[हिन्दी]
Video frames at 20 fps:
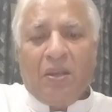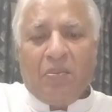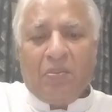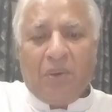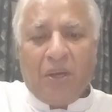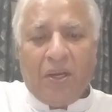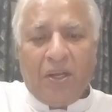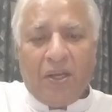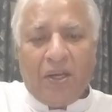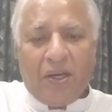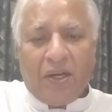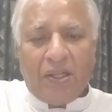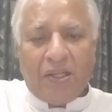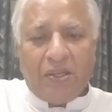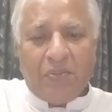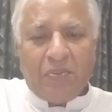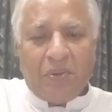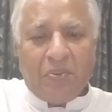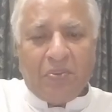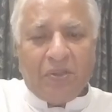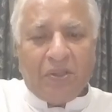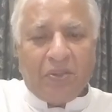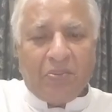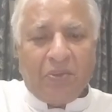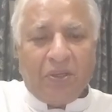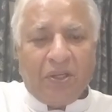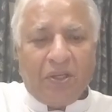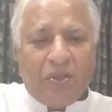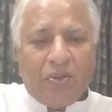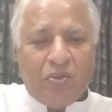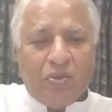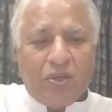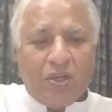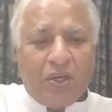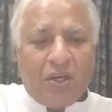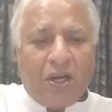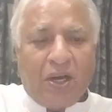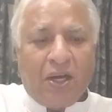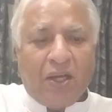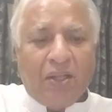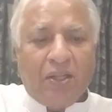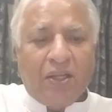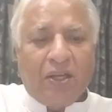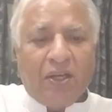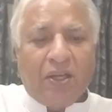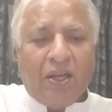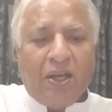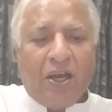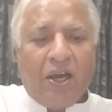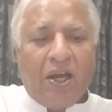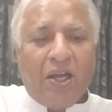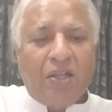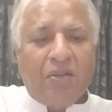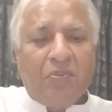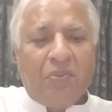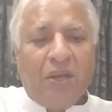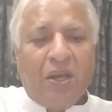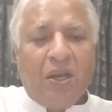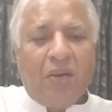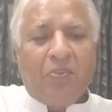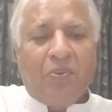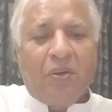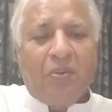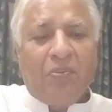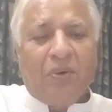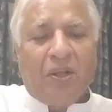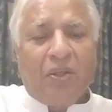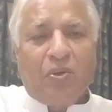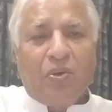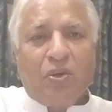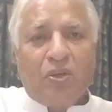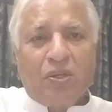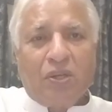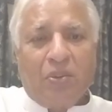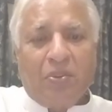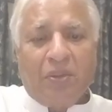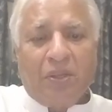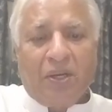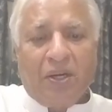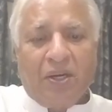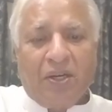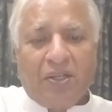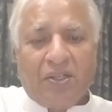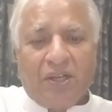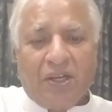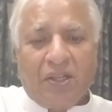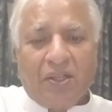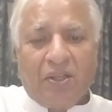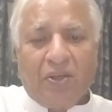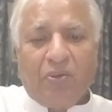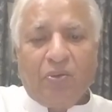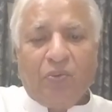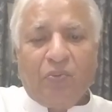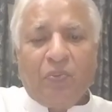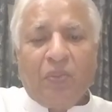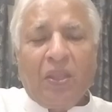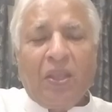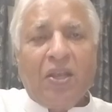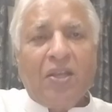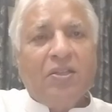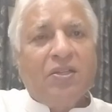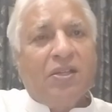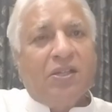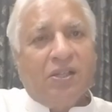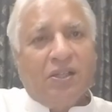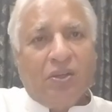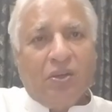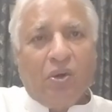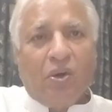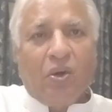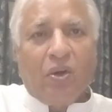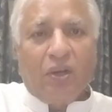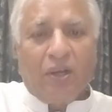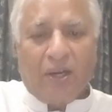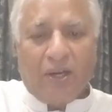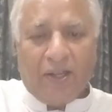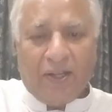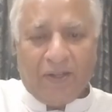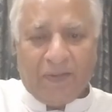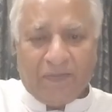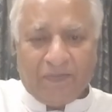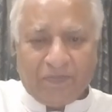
मैंने अंग्रेज़ी में अपनी तब्दीलियों से कहा था कि आज मैं अपनी बात को साबित करना चाहता हूँ इसलिए गौर करें